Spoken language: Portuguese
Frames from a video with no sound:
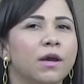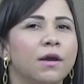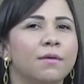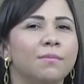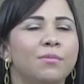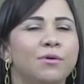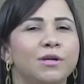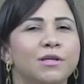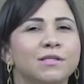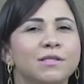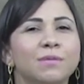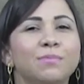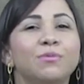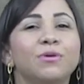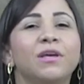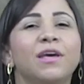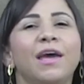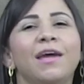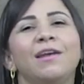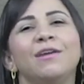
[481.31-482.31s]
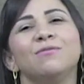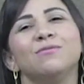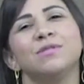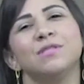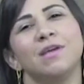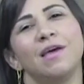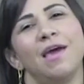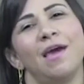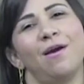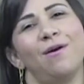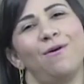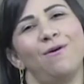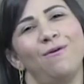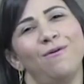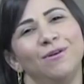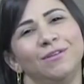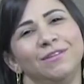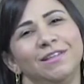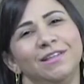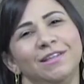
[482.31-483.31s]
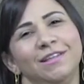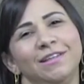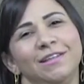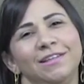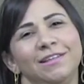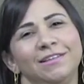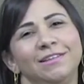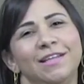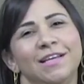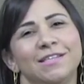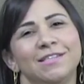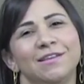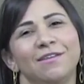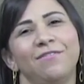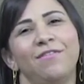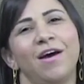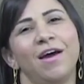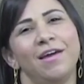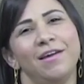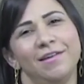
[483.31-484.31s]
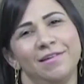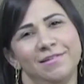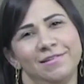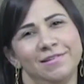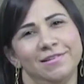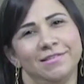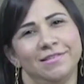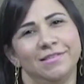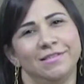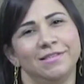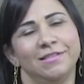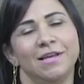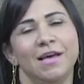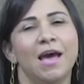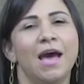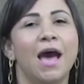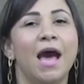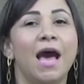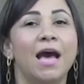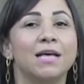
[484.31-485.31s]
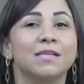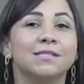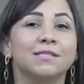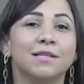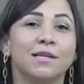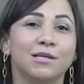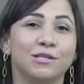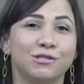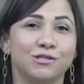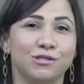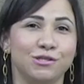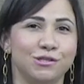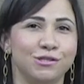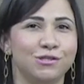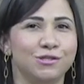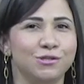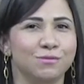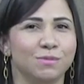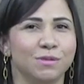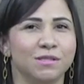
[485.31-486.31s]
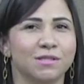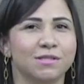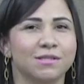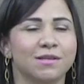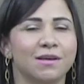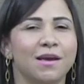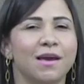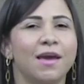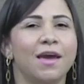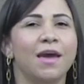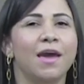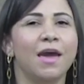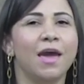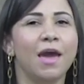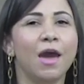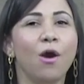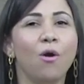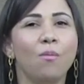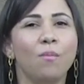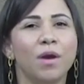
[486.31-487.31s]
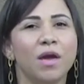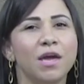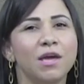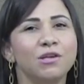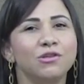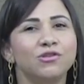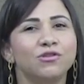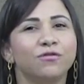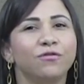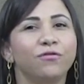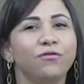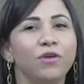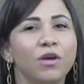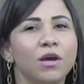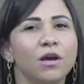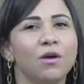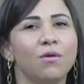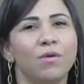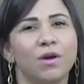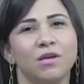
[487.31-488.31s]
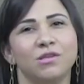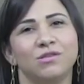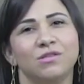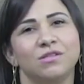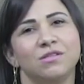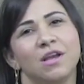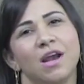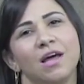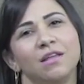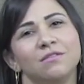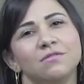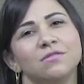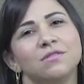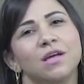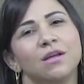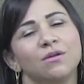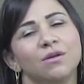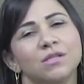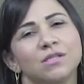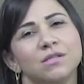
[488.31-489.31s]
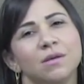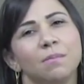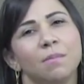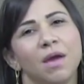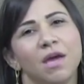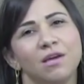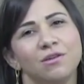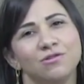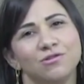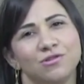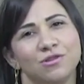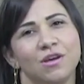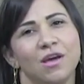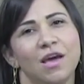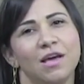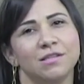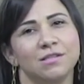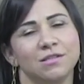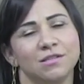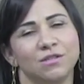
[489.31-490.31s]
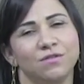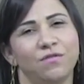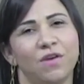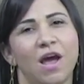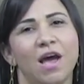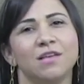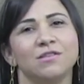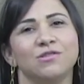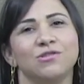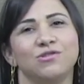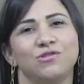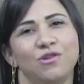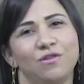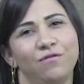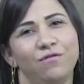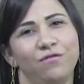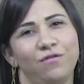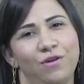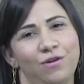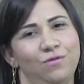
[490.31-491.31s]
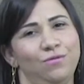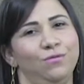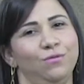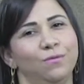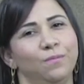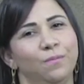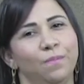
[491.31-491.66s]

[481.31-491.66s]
Por exemplo, quem não se recorda das Havaianas, as legítimas? realmente ficam registrados na nossa mente essas frases de efeito.